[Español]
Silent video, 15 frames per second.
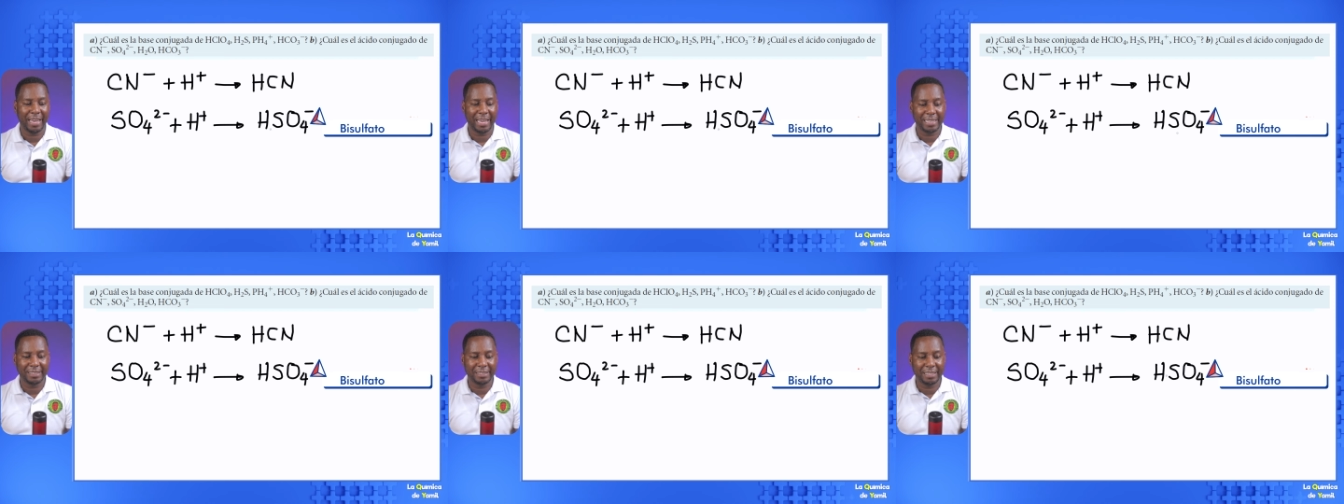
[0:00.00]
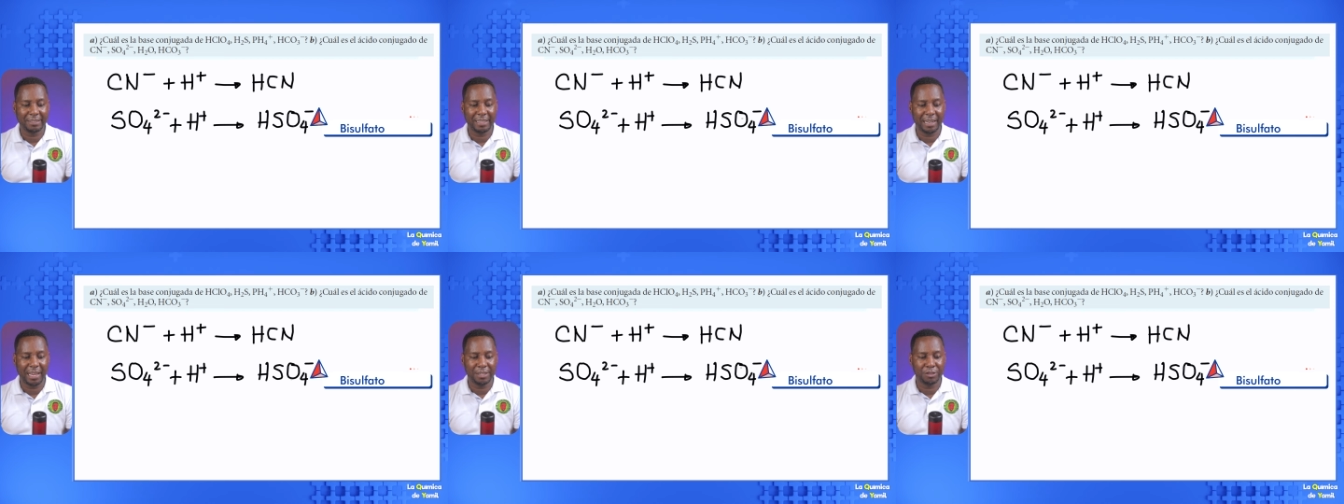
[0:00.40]
Este
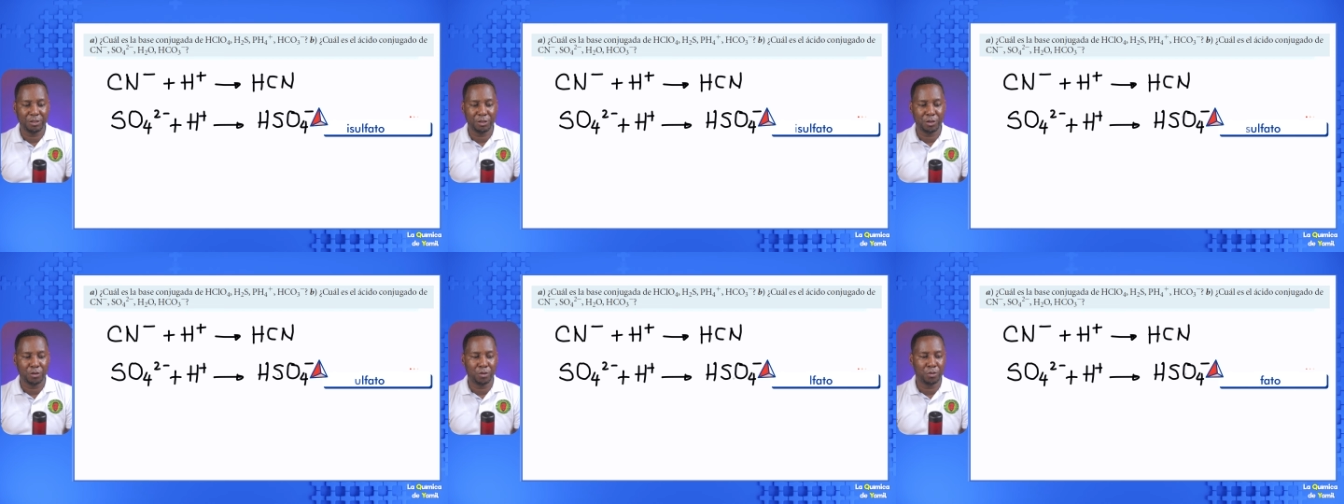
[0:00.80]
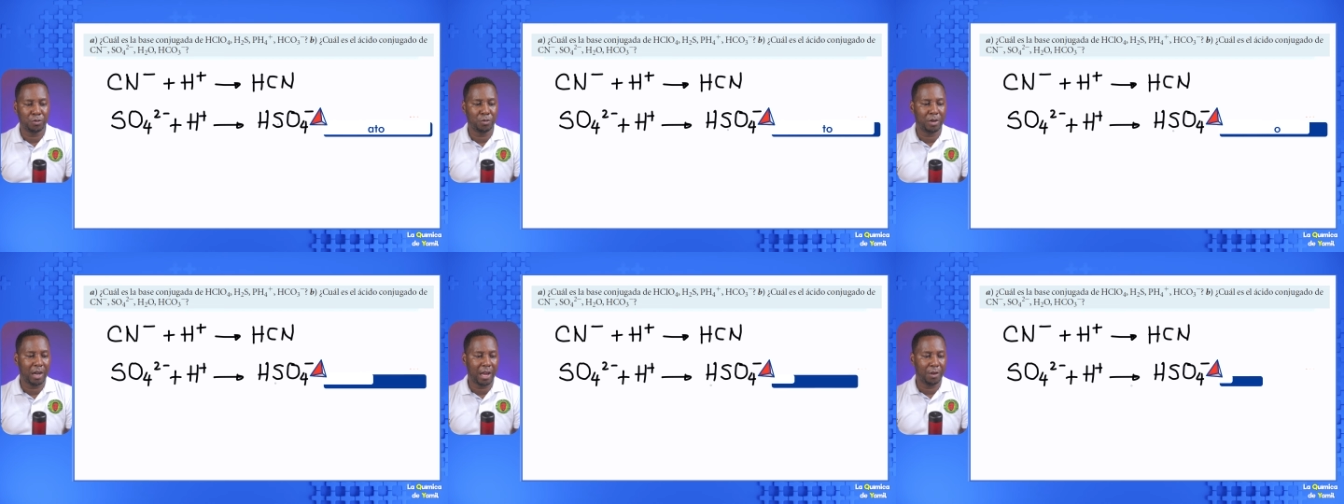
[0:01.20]
es el ácido
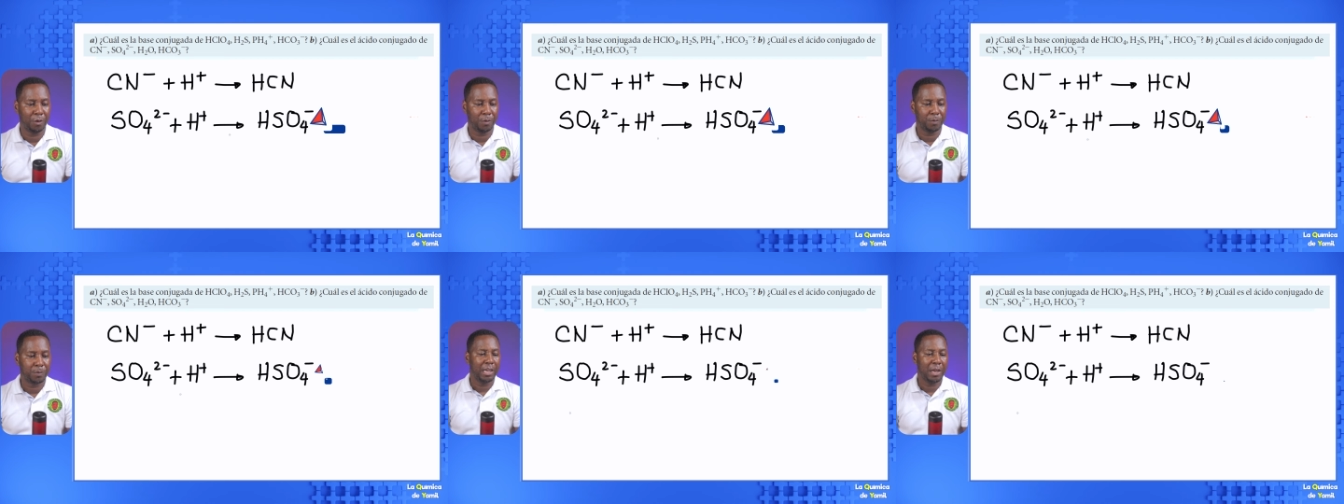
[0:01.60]
conjugado.